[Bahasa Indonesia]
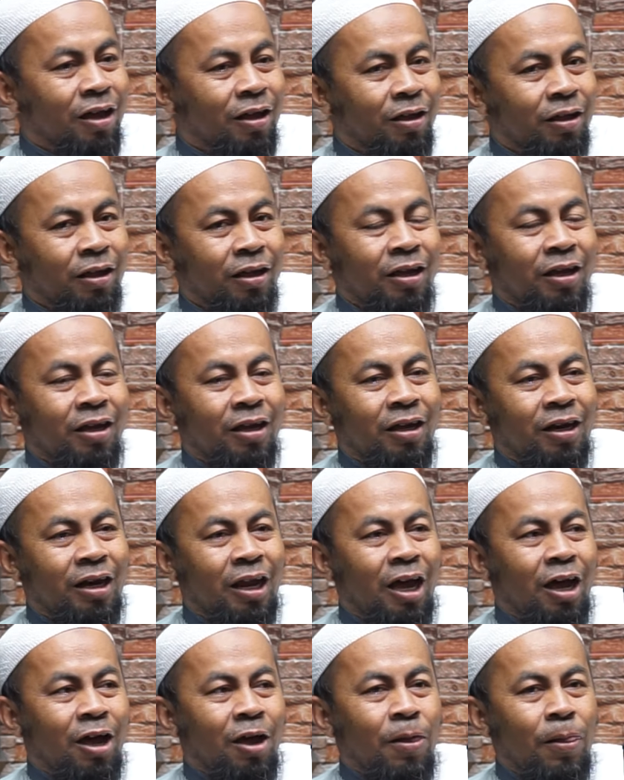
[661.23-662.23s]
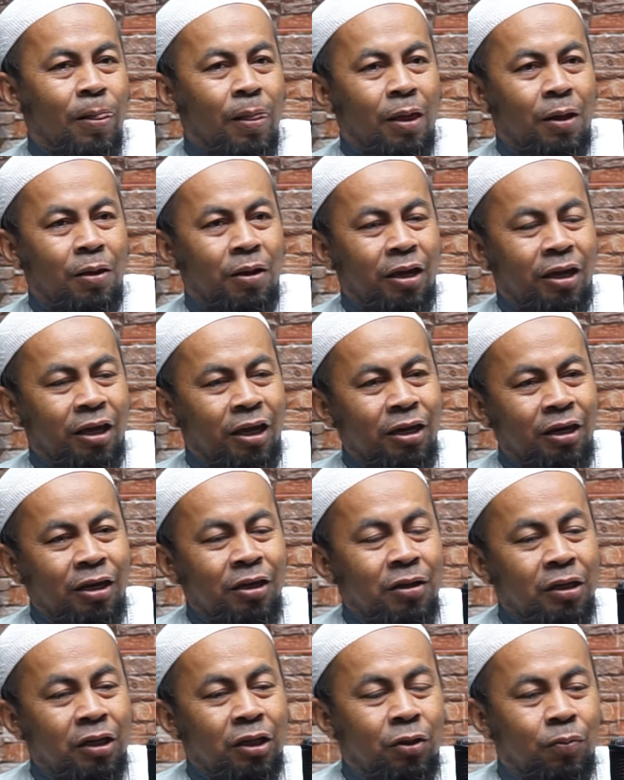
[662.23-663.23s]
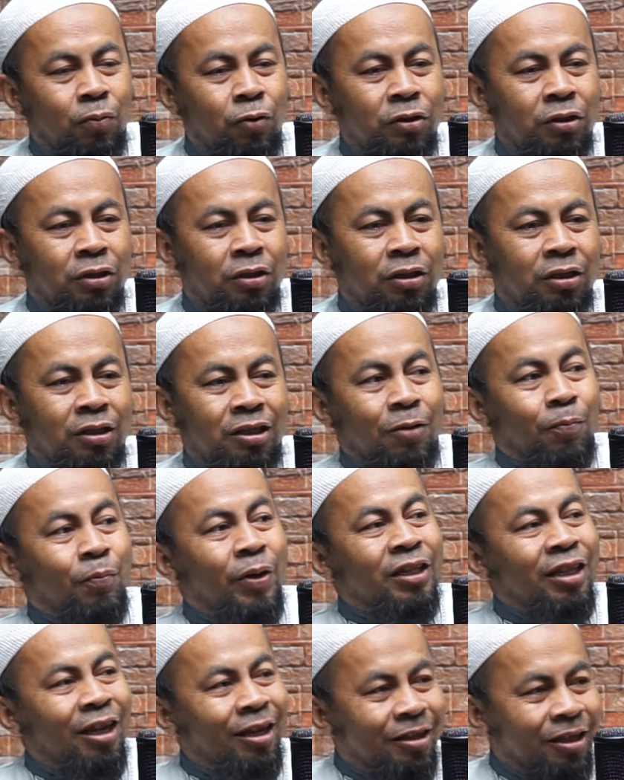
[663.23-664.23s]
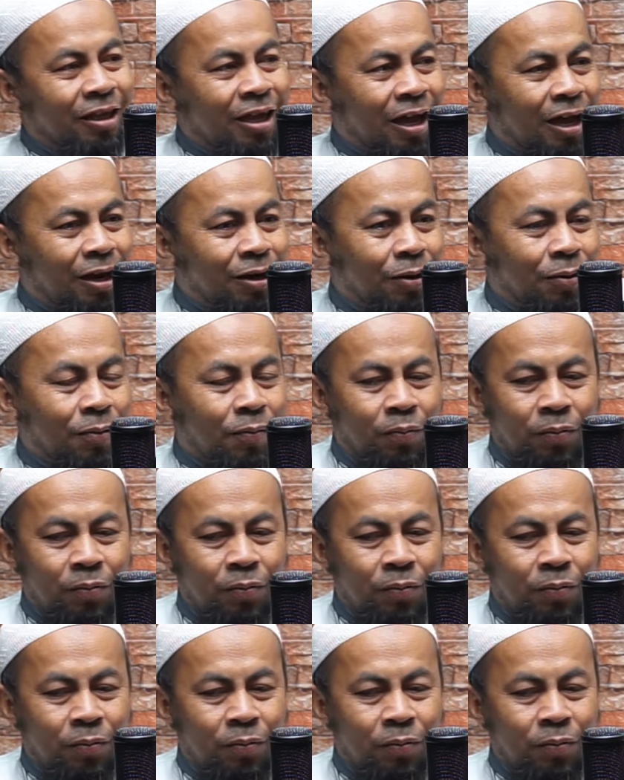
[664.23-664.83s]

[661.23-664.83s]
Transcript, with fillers: Yeah. Nah, ini disebut tempat latihan.